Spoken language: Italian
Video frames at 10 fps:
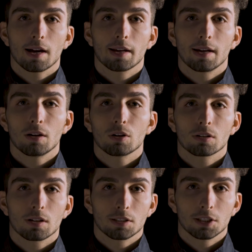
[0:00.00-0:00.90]
è anche la
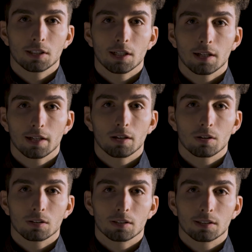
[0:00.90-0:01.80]
loro tragedia
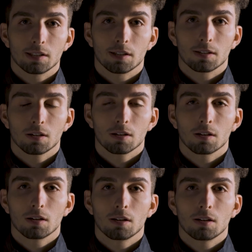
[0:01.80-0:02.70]
e il loro
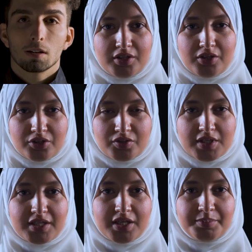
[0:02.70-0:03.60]
destino. L'8
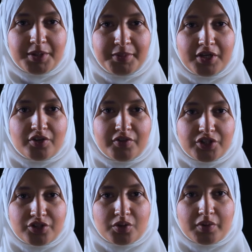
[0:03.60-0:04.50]
settembre
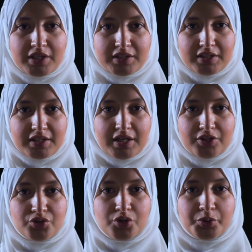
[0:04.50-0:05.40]

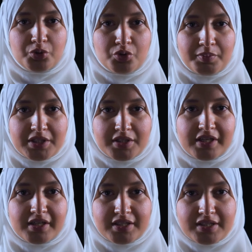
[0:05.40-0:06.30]
1943, dopo
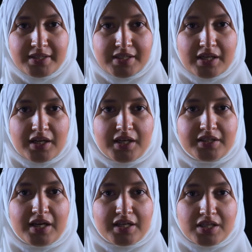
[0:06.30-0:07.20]
l'occupazione nazista,
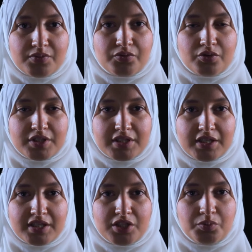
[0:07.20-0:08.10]
la Delasen fu
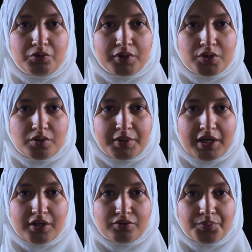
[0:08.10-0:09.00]
costretta a diminuire il suo
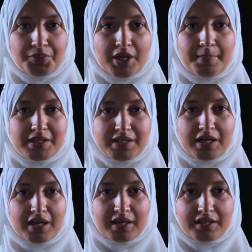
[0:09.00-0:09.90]
operato e
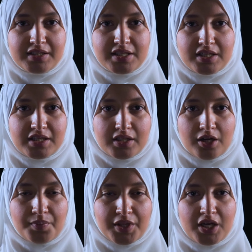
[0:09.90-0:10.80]
passare alla
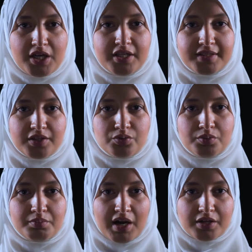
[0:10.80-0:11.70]
clandestinità. Il
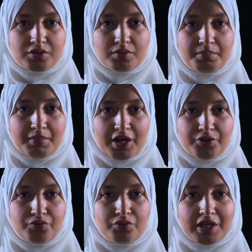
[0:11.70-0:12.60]
31 marzo,
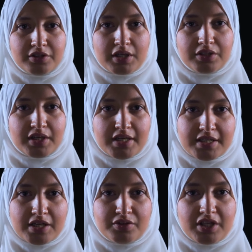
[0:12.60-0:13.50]
Mario fu catturato e
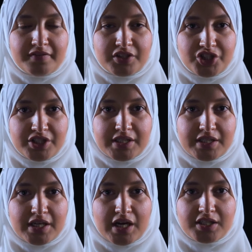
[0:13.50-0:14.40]
arrestato dai
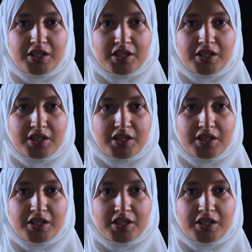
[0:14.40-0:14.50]
fascisti a